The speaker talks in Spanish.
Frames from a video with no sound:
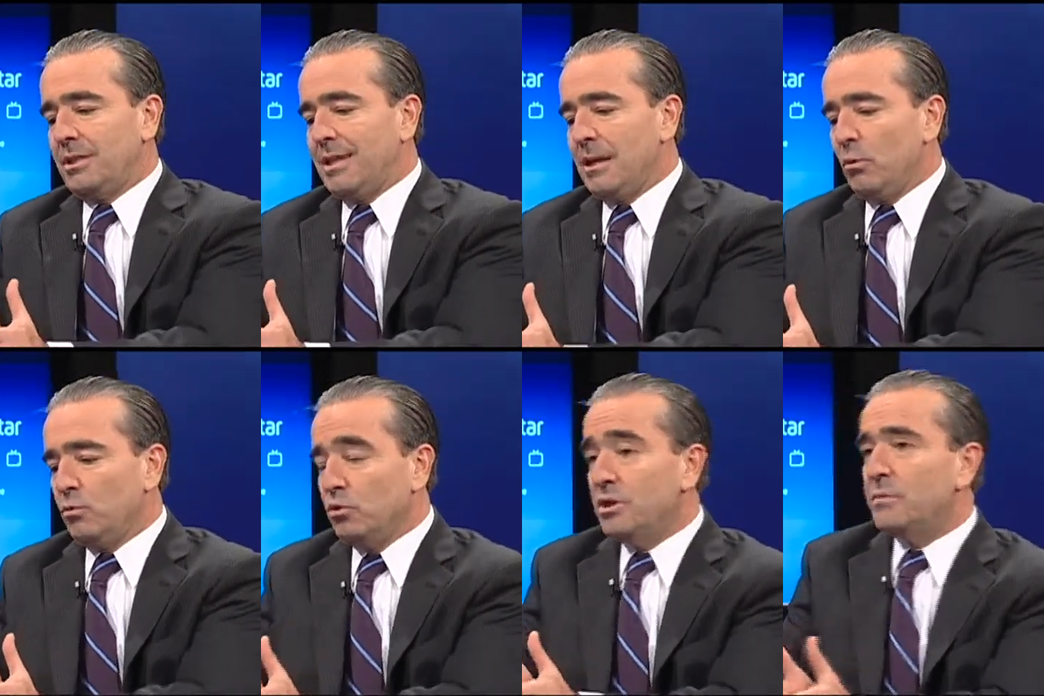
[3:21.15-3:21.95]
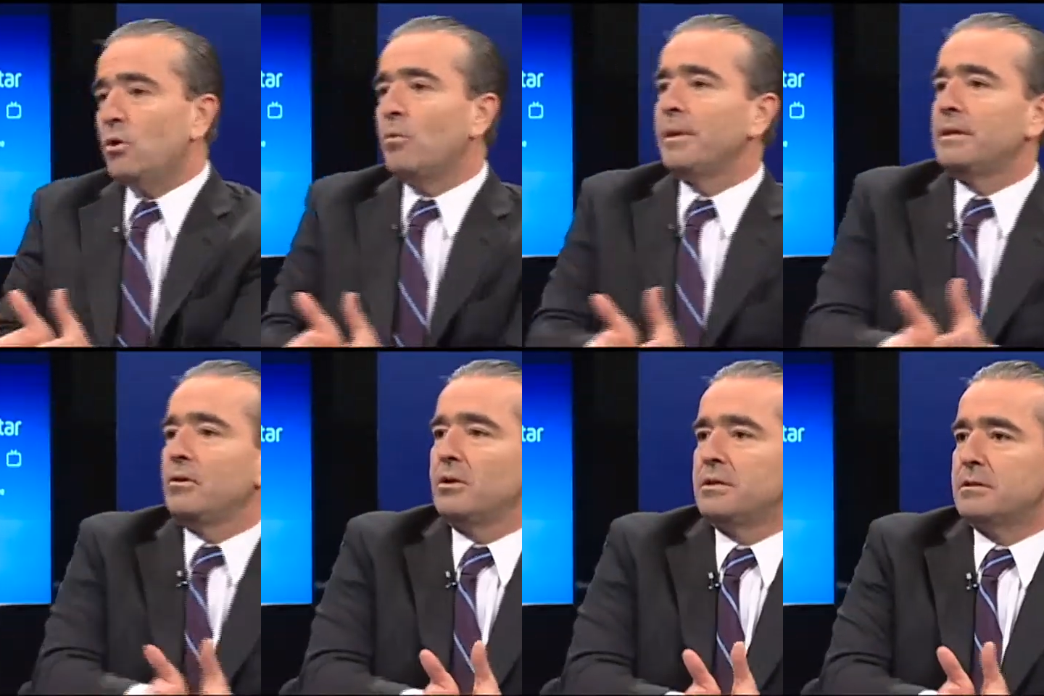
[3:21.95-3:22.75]
tenemos muchísimos
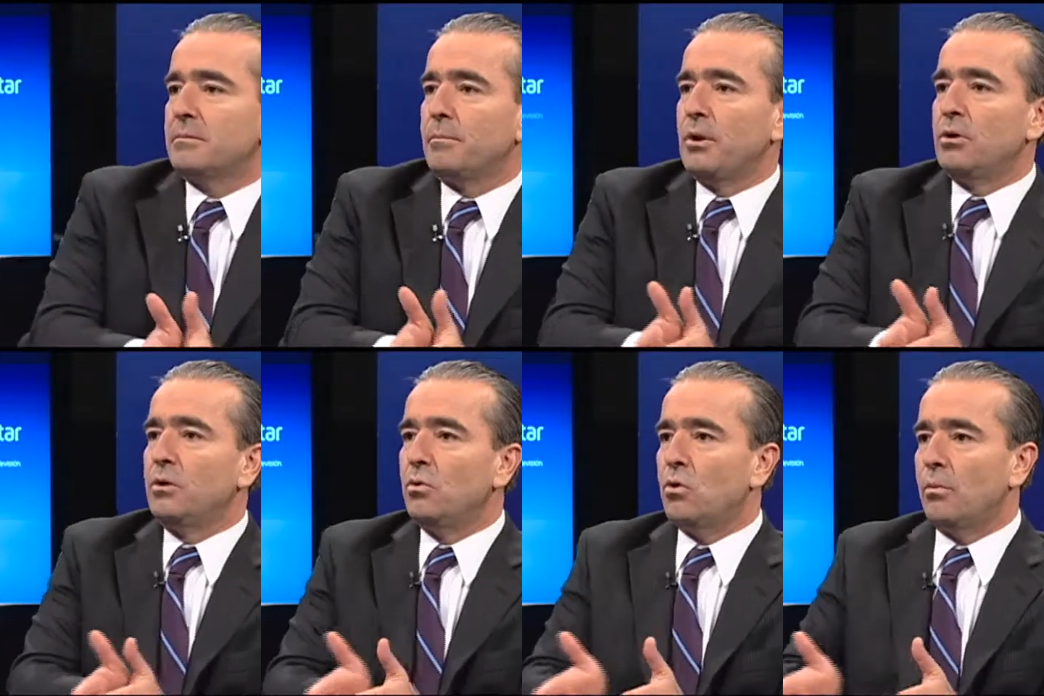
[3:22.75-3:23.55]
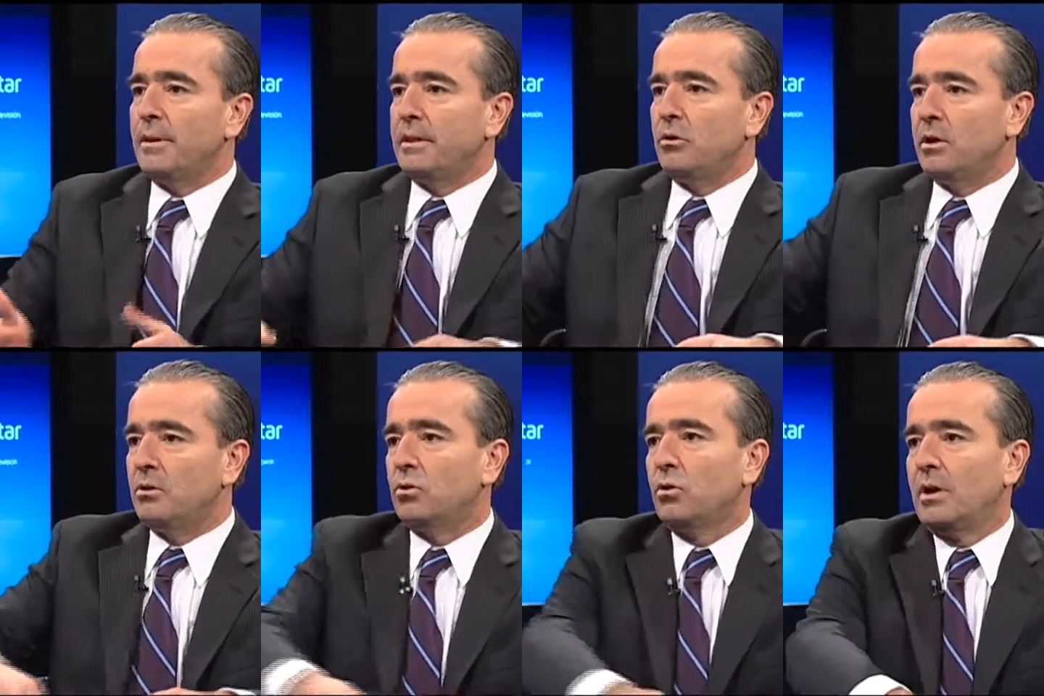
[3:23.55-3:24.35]
competidores, pero ningún competidor
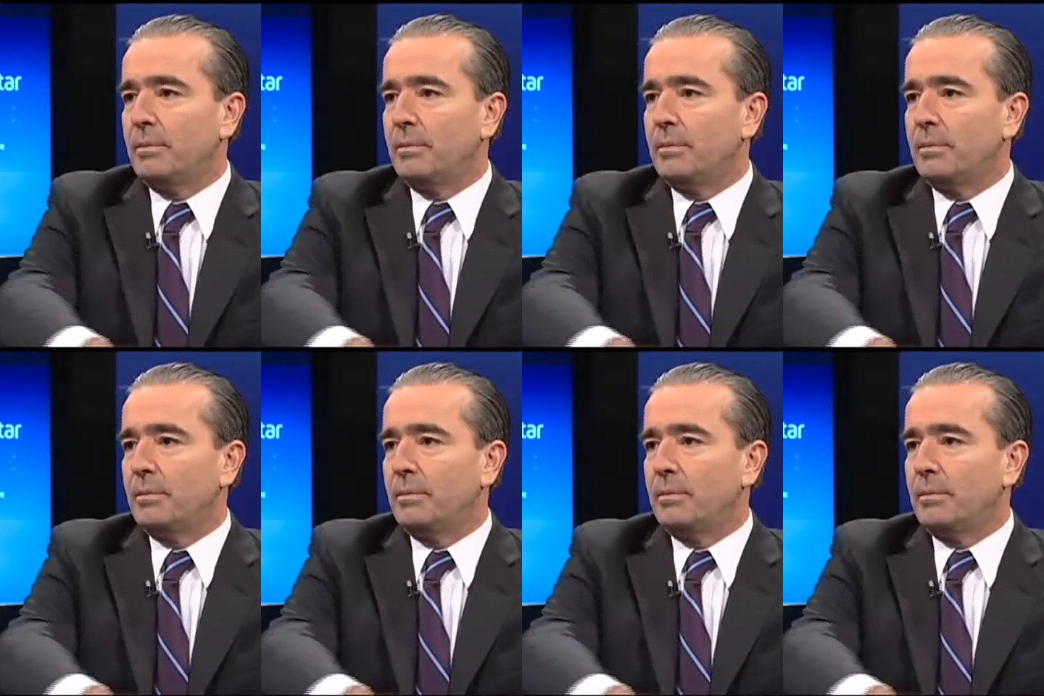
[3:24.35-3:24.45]
en todo